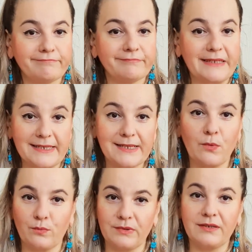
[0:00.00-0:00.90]
nessa
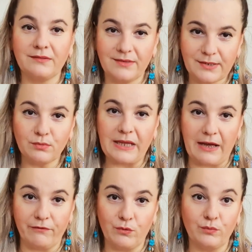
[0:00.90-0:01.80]
onda
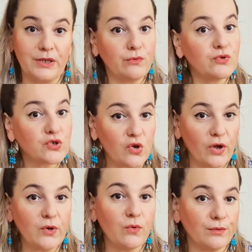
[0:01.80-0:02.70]
saudável. Não só
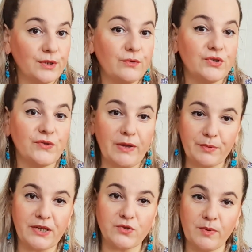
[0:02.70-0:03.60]
enquanto eu estiver em
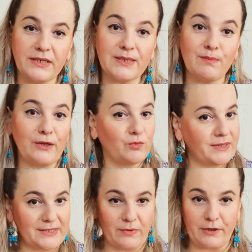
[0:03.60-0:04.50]
processo de emagrecimento,
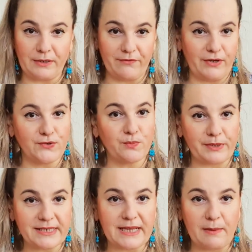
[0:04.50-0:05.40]
mas eu quero levar isso para
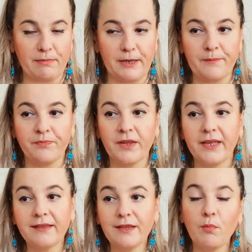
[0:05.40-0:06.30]
sempre.
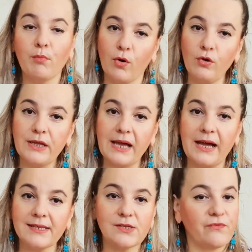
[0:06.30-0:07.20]
Então, bolo em
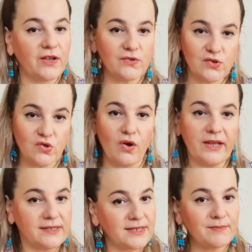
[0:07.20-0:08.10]
casa eu faço só
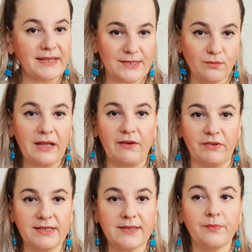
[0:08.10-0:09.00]
esses mais
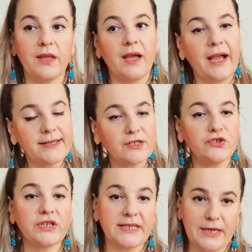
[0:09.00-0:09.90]
saudáveis. Aí, se a gente
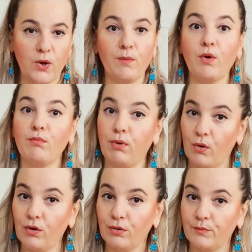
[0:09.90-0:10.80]
quiser comer um
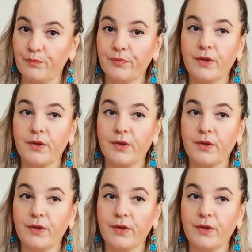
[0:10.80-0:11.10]
bolo,